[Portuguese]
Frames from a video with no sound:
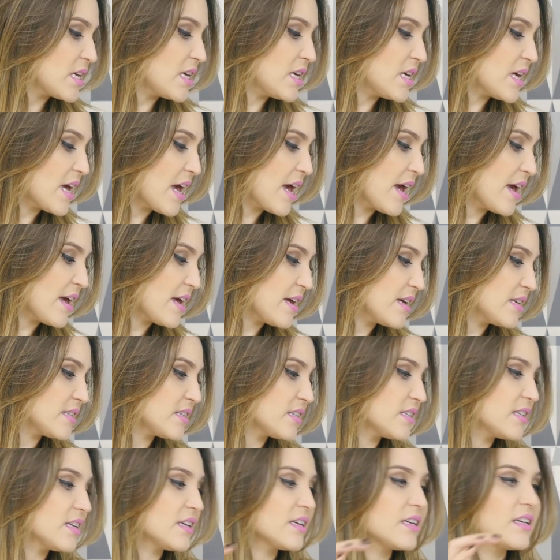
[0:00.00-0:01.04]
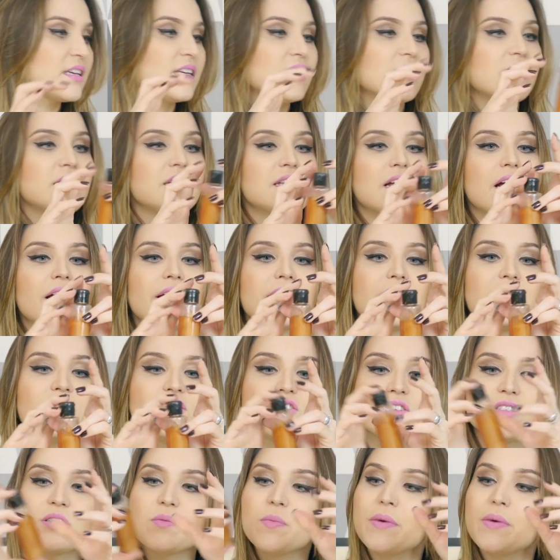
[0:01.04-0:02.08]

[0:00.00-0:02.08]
que é esse daqui da quem disse